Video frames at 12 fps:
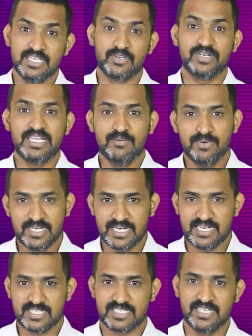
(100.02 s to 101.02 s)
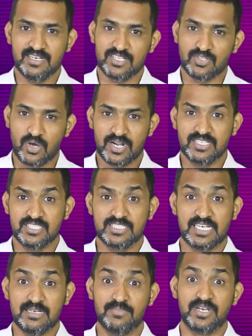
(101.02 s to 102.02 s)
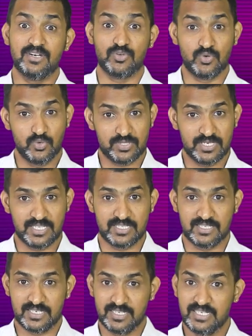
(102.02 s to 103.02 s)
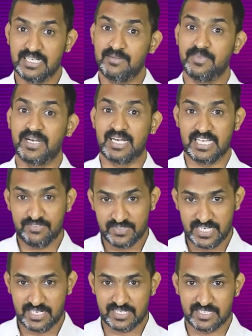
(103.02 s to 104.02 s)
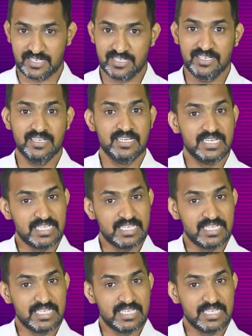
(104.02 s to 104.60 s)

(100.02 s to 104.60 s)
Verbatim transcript: யூ கன் ஏபிள் டு அண்டர்ஸ்டாண்ட் அந்த ஆர்கனைசேஷன் என்ன மாதிரியான க்ரோத்தில் இருந்திருக்கு என்ன மாதிரியான லைஃப் ஸ்டைலில் இருந்திருக்கு